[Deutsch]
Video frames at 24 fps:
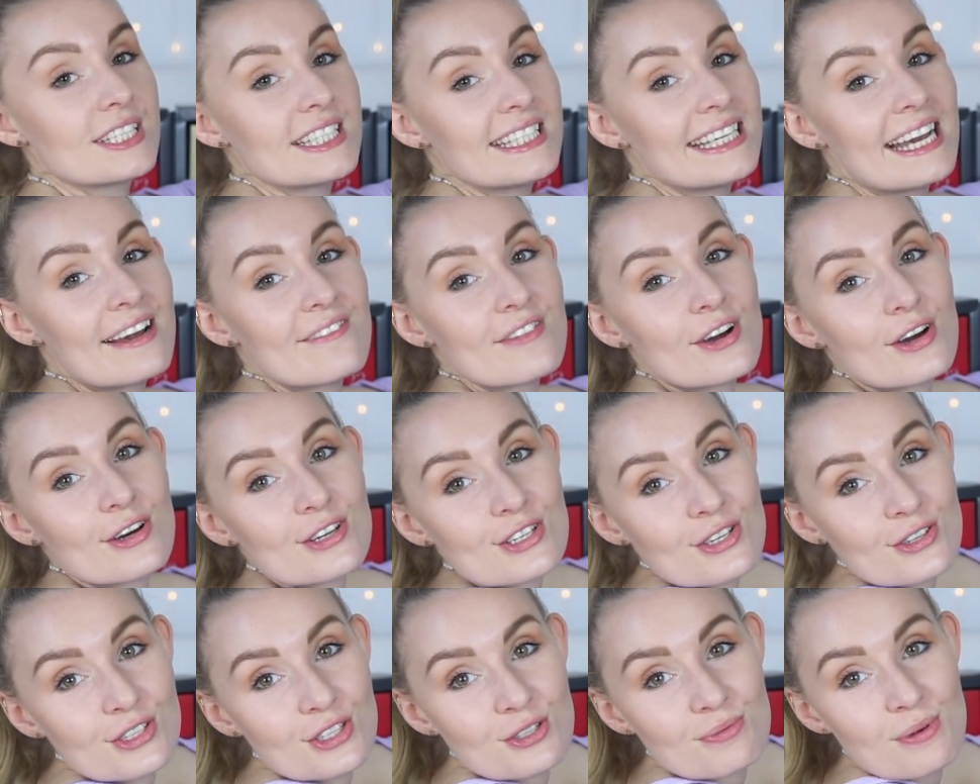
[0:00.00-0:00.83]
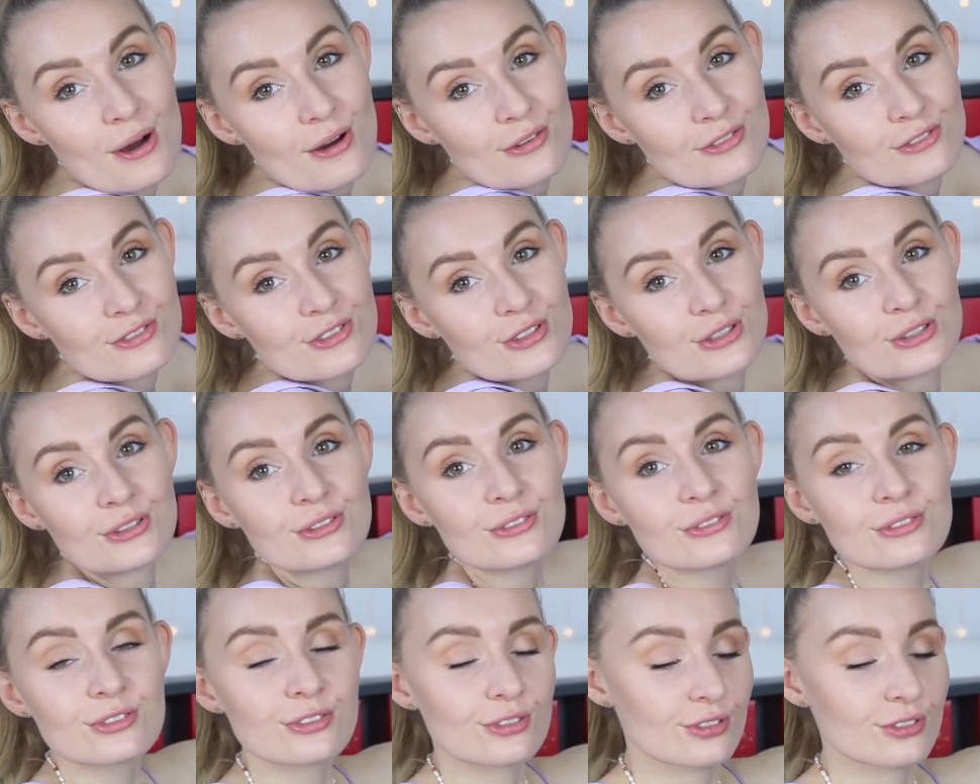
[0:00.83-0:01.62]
hier haben wir auch schon die Nummer 5.